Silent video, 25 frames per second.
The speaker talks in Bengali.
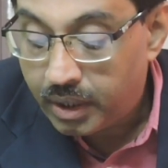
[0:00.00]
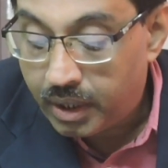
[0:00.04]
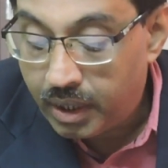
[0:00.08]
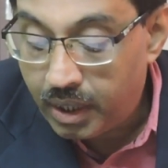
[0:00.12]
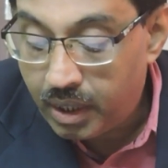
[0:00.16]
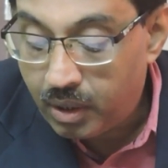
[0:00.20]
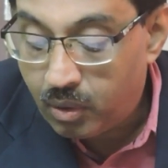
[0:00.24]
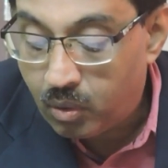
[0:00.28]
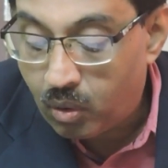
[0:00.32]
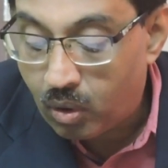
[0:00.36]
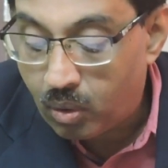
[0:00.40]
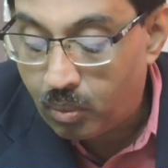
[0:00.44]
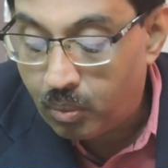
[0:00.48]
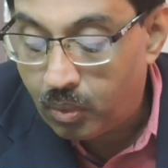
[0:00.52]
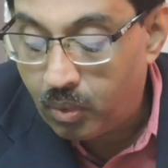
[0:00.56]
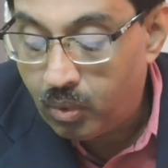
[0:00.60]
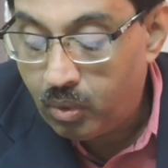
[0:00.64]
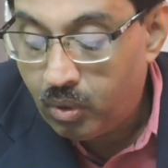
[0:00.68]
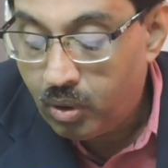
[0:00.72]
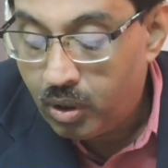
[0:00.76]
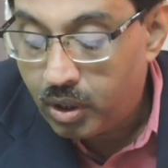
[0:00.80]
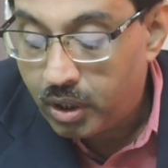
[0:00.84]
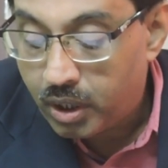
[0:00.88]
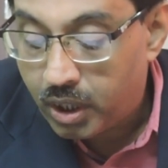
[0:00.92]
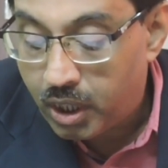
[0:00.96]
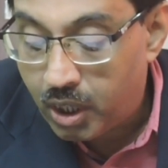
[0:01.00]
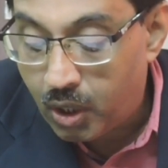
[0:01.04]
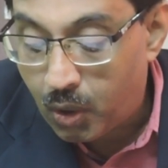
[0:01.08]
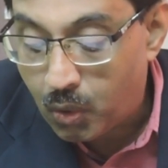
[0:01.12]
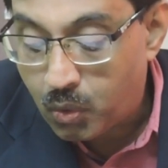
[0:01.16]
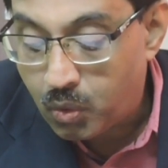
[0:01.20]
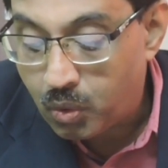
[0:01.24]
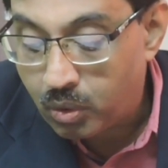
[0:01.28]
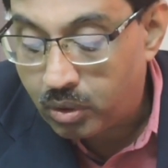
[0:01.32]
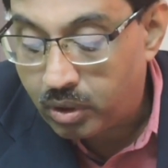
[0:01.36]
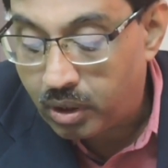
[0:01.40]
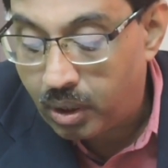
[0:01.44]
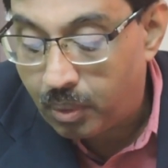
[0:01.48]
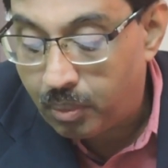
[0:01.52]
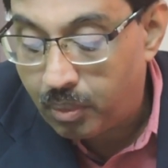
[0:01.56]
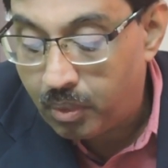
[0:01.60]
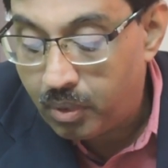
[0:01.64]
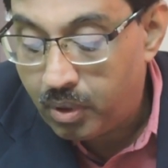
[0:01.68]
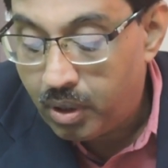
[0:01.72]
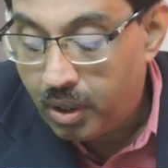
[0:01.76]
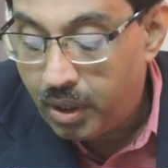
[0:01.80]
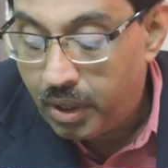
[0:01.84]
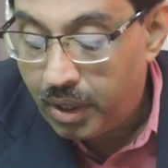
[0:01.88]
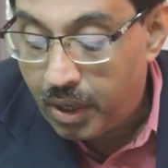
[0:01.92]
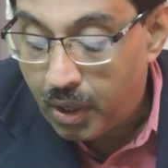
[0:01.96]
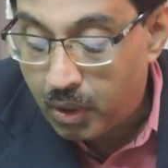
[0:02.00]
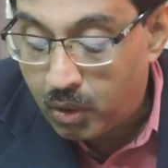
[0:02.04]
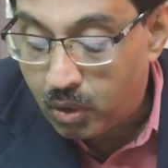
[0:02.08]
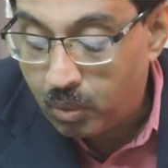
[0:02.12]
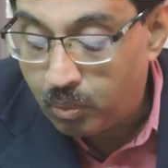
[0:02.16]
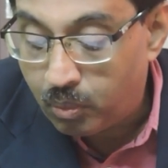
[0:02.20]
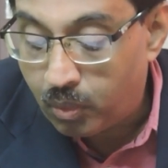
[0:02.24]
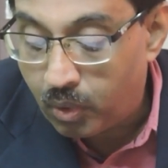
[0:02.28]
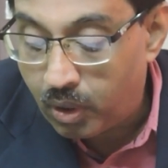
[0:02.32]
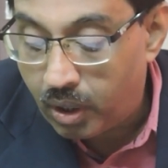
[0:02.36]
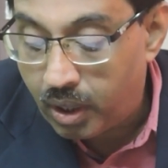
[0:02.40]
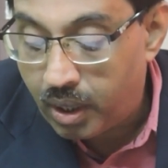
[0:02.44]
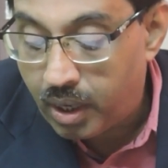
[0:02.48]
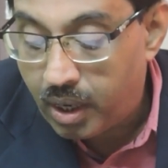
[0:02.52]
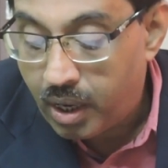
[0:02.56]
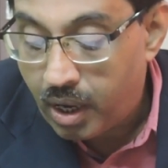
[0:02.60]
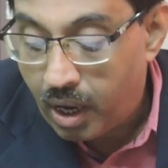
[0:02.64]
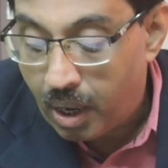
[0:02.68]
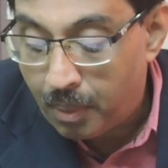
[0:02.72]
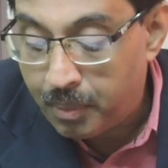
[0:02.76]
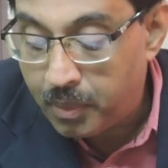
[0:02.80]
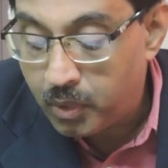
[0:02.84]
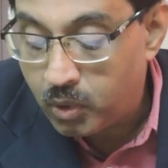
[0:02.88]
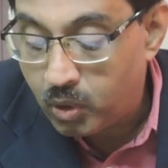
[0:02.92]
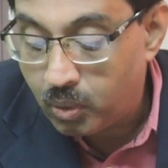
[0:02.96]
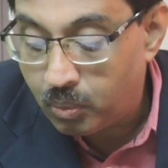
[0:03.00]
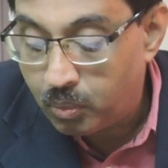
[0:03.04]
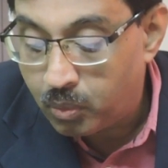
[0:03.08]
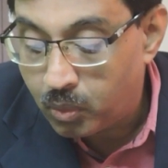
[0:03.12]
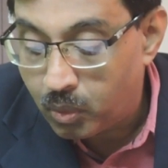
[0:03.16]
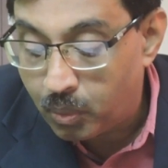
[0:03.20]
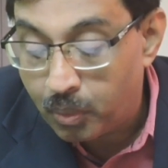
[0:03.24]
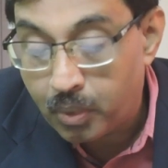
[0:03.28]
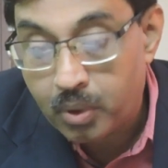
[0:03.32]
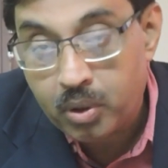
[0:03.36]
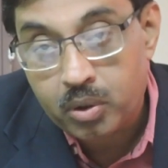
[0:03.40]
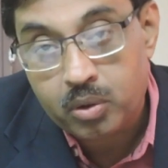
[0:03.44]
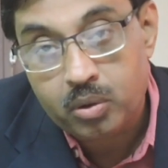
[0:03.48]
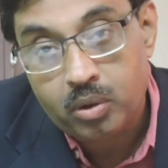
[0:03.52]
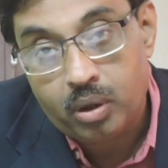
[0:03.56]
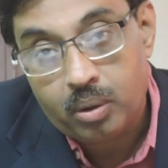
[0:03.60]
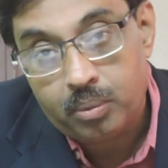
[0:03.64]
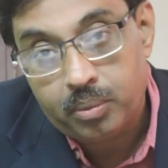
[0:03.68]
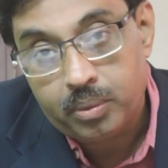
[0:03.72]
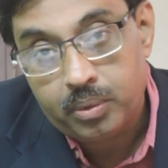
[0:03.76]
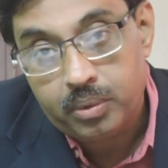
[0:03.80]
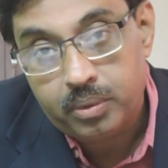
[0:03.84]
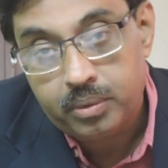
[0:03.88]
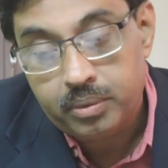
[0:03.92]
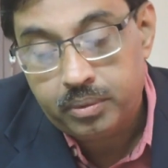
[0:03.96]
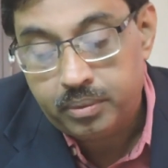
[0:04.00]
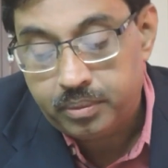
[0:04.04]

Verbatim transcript: কি করব কী ওষুধ খাবো একটু বললে আমি খুব উপকৃত হব